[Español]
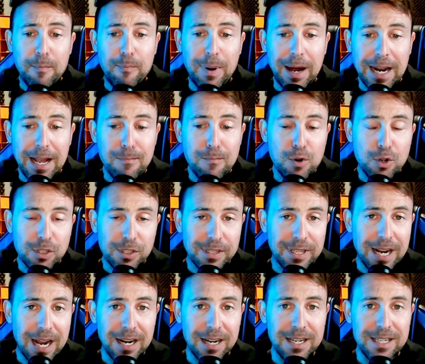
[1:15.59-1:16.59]
para
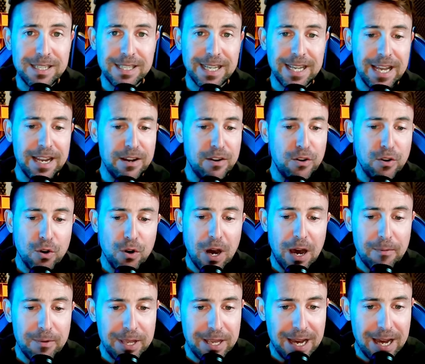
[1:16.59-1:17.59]
mostrarles que
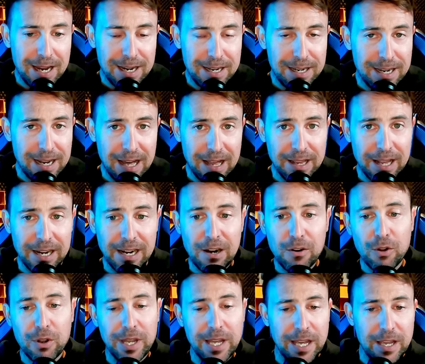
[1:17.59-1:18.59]
no había nada
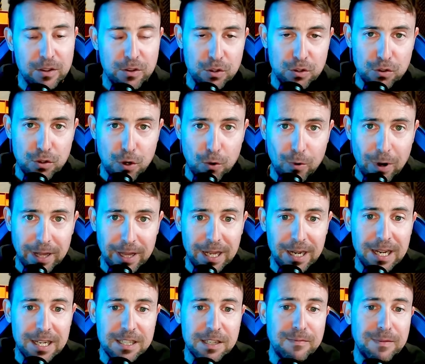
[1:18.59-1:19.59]
raro, que ellos no
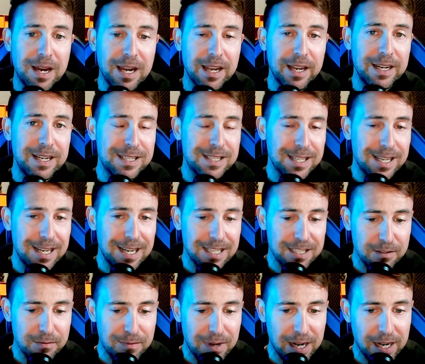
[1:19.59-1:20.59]
guardan las imágenes, que
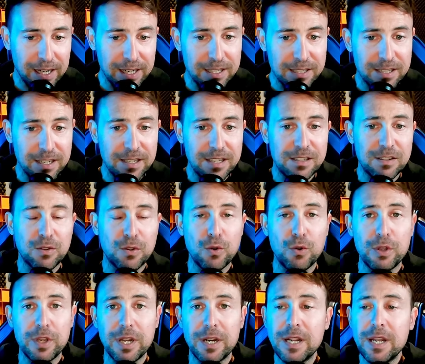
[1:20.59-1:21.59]
las imágenes se
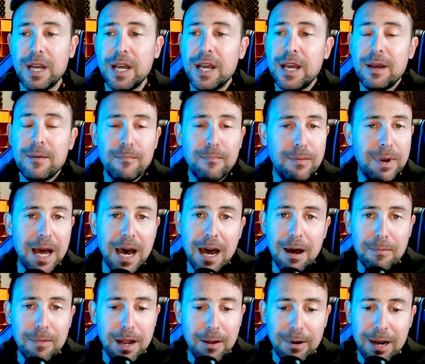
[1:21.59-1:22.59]
destruyen,
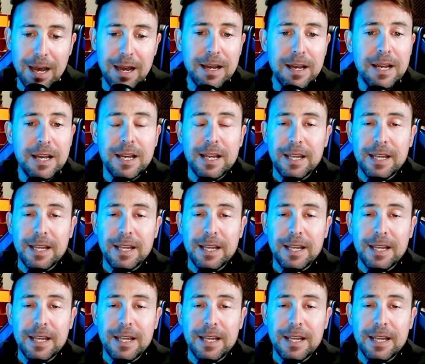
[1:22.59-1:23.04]
bla, bla, bla.